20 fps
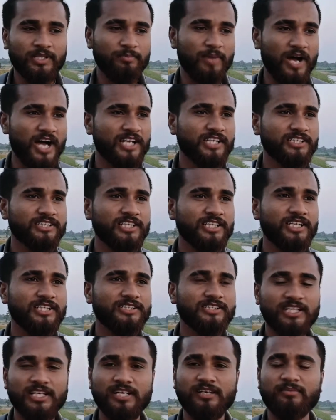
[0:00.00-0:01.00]
भारत के
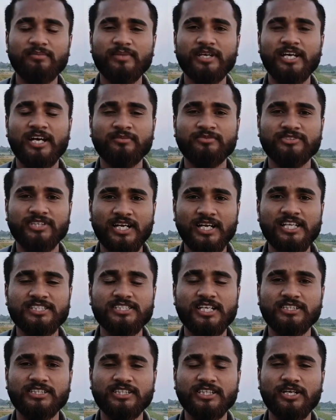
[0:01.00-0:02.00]
दिल में हम जाना
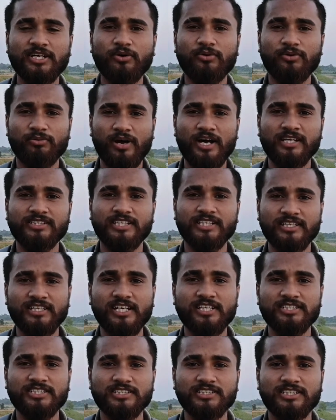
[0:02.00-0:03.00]
चाहते हैं और वहाँ
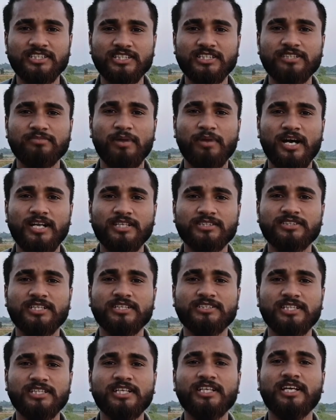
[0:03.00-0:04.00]
देखना चाहते हैं कि भारत का
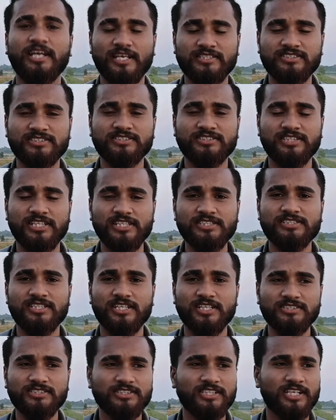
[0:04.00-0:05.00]
दिल कैस किस
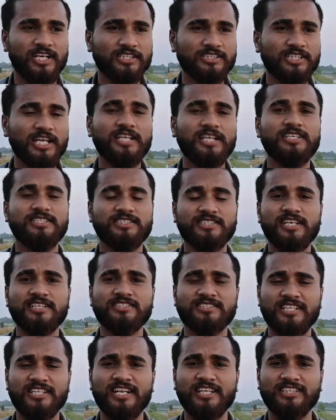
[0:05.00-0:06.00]
तरह से धड़कता है किस
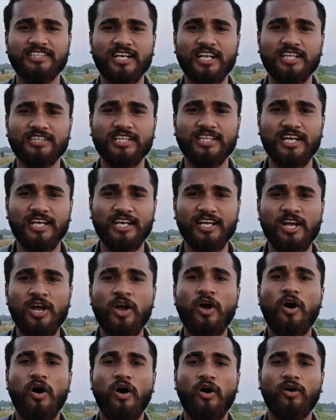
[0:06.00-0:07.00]
किस लिए धड़कता है
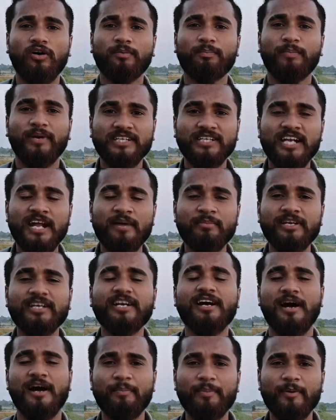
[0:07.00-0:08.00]
और पटना में
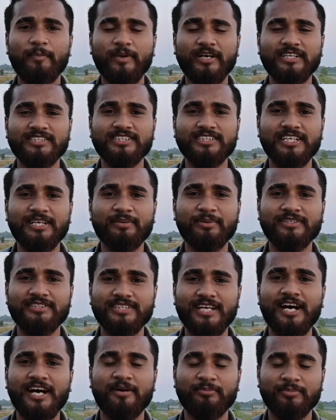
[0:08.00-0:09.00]
कहाँ पे पढ़ते हैं
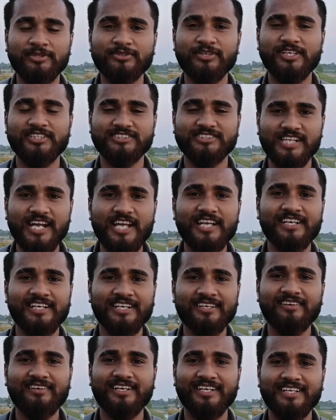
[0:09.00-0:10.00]
भैया हम भी थोड़ा ट्राई
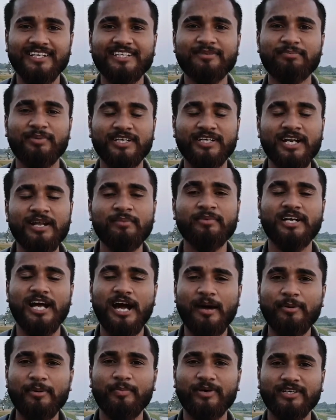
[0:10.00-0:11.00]
करने वाले हैं कि पटना में
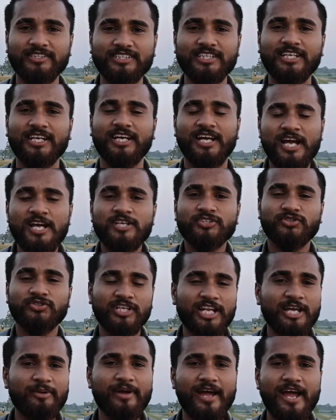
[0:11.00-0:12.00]
कहाँ पे पढ़ते हैं
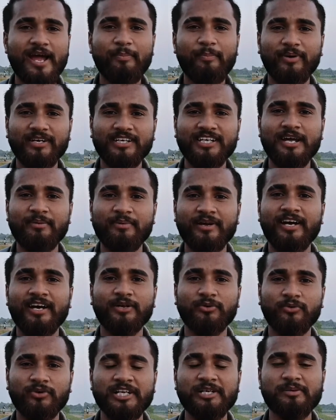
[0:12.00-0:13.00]
सुनने में आया पटना में
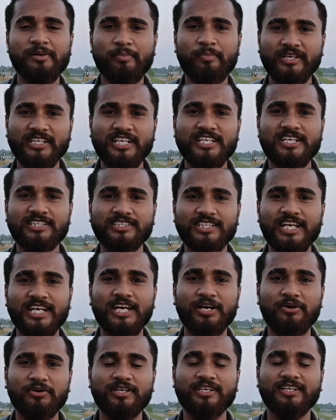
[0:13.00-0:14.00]
हर कोने में पटा जाता
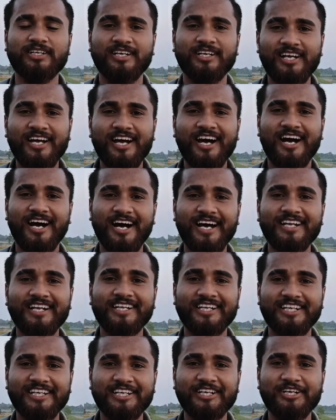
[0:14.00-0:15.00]
है और हर
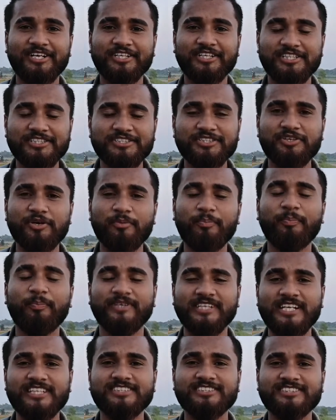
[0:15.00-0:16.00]
किसी को
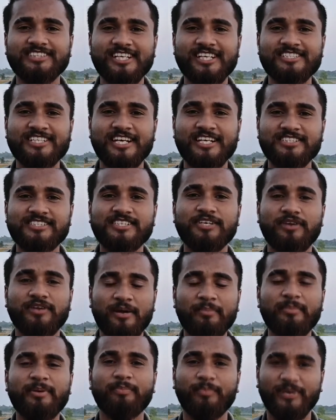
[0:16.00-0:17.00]
पटा सकते हैं आसानी से और
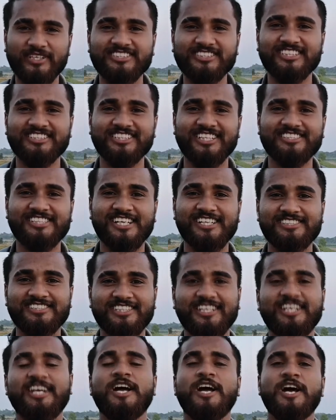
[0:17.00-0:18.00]
हम भी पट सकते हैं आसानी
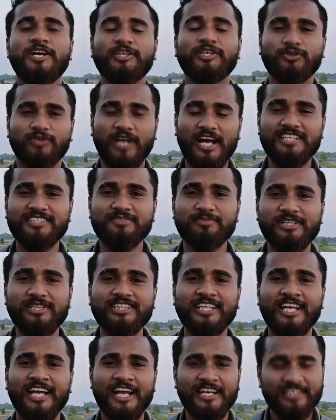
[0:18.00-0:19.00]
से तो गाइज
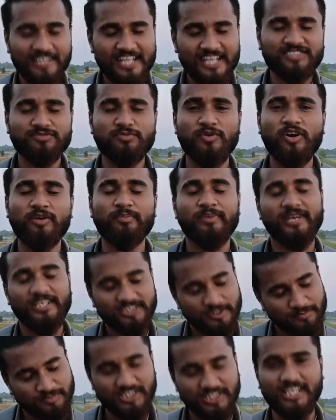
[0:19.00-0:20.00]
मिलते हैं नेक्स्ट ब्लॉग में
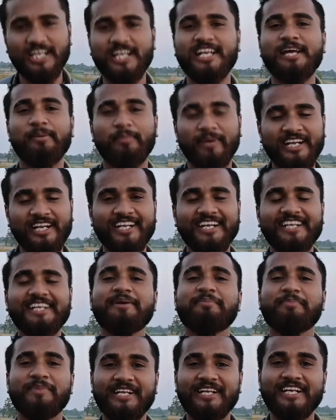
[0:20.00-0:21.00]
तब तक के लिए बने
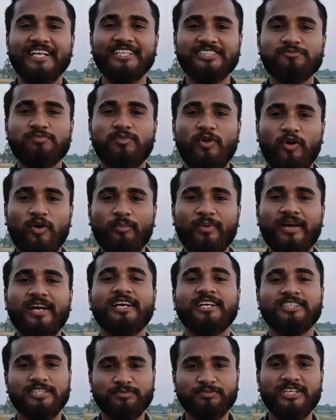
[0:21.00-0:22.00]
रहिए मेरे इस ब्लॉग में
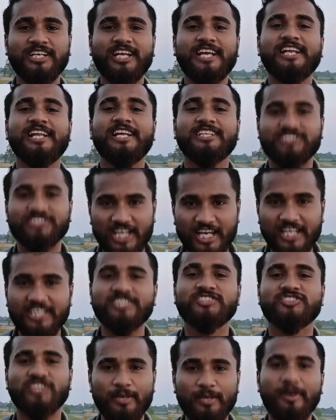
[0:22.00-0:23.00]
तब तक के लिए जय
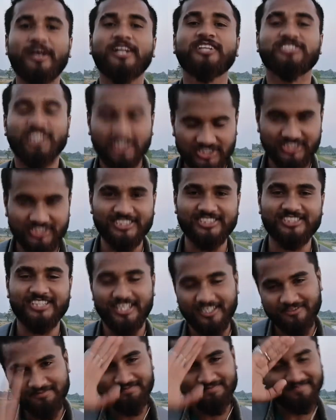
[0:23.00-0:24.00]
हिंद जय भारत जय
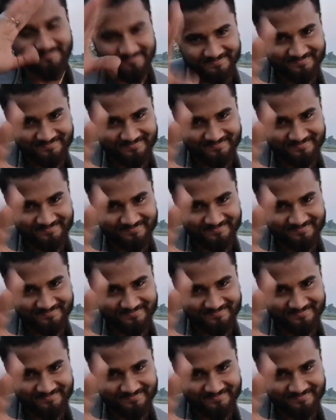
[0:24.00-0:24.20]
छत्तीसगढ़